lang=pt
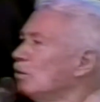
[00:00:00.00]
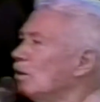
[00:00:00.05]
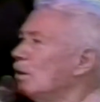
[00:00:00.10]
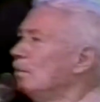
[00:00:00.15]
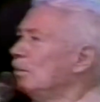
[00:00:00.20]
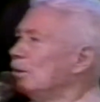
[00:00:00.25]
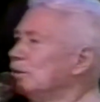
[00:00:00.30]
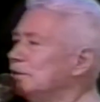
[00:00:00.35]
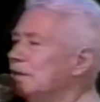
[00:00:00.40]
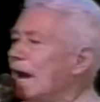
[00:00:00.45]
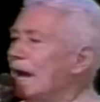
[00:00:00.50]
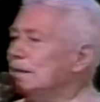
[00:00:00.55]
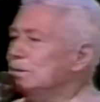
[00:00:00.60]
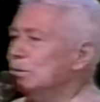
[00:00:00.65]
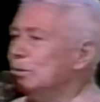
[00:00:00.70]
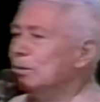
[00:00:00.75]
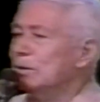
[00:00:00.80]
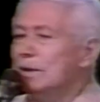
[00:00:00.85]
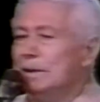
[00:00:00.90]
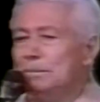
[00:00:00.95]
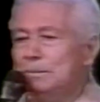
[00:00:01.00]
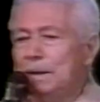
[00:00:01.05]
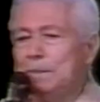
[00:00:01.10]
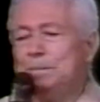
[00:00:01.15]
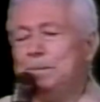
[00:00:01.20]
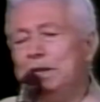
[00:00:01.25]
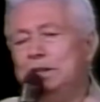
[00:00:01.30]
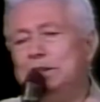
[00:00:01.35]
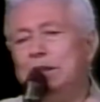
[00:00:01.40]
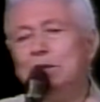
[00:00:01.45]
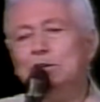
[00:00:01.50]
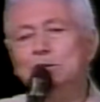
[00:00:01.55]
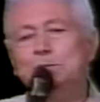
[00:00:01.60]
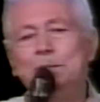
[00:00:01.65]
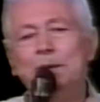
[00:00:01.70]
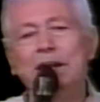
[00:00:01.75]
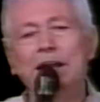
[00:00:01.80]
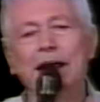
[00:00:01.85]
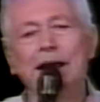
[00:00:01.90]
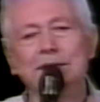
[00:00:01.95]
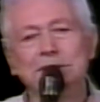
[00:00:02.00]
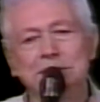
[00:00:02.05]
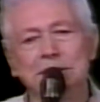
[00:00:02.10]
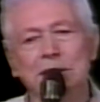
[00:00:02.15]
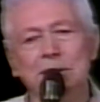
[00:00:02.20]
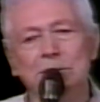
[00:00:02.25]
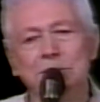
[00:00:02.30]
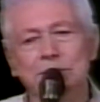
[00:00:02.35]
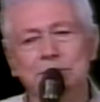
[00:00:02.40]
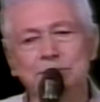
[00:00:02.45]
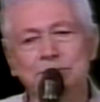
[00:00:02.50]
incomodado, me pediu explicação.